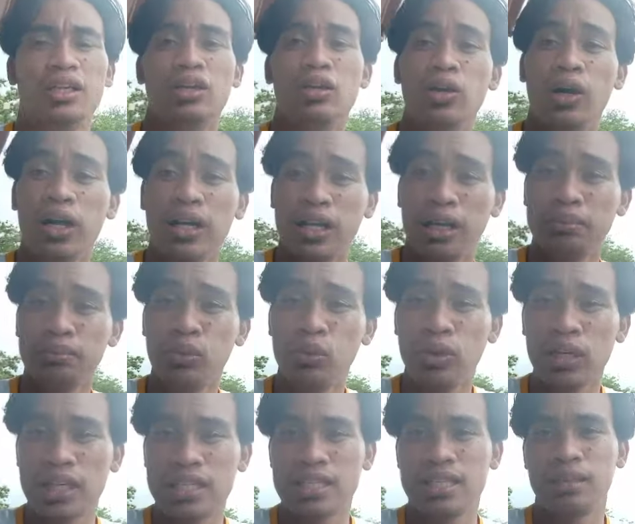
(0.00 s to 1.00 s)
hanggang
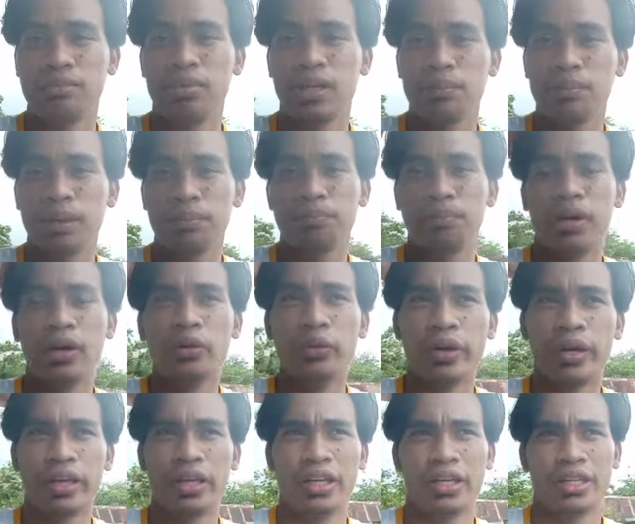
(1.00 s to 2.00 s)
bukas na
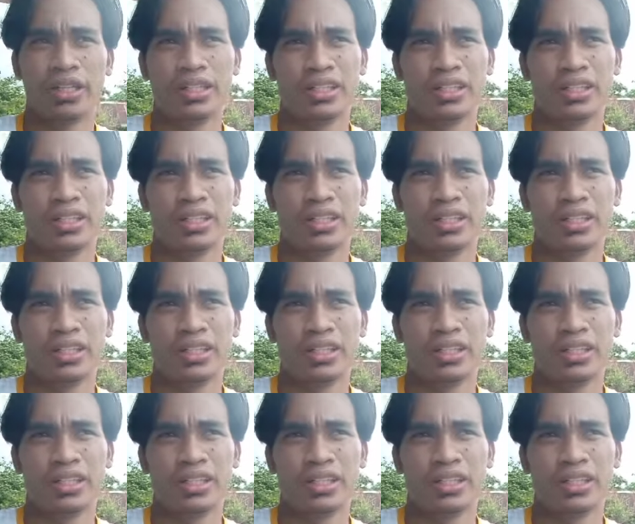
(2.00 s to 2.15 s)
makapagpauwi.